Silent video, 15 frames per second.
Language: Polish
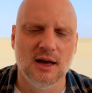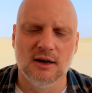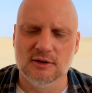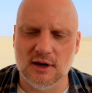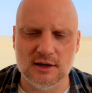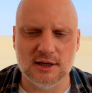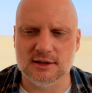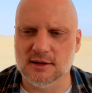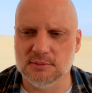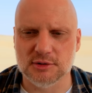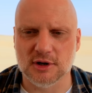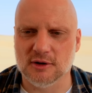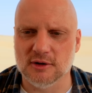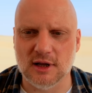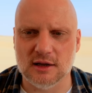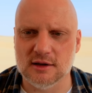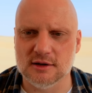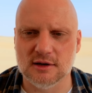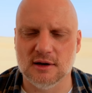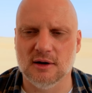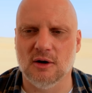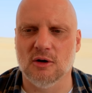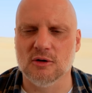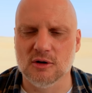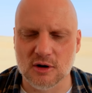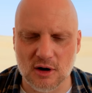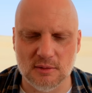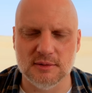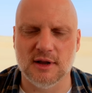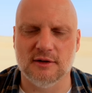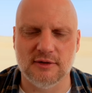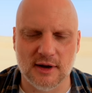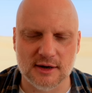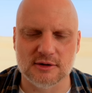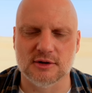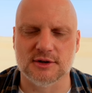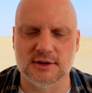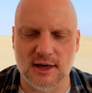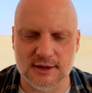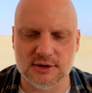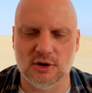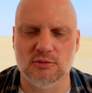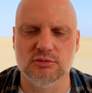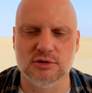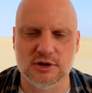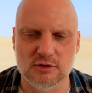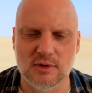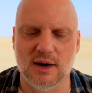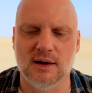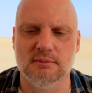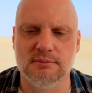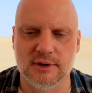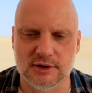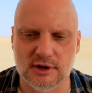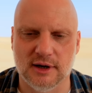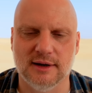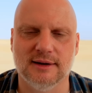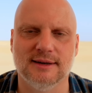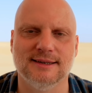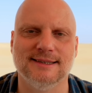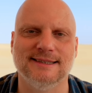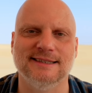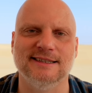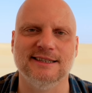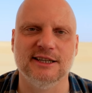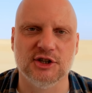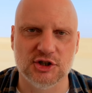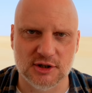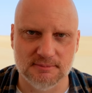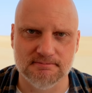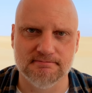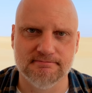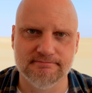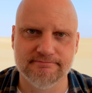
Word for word: Kochani, jestem przekonany, że ogromna większość z nas obudziłaby się z niczym.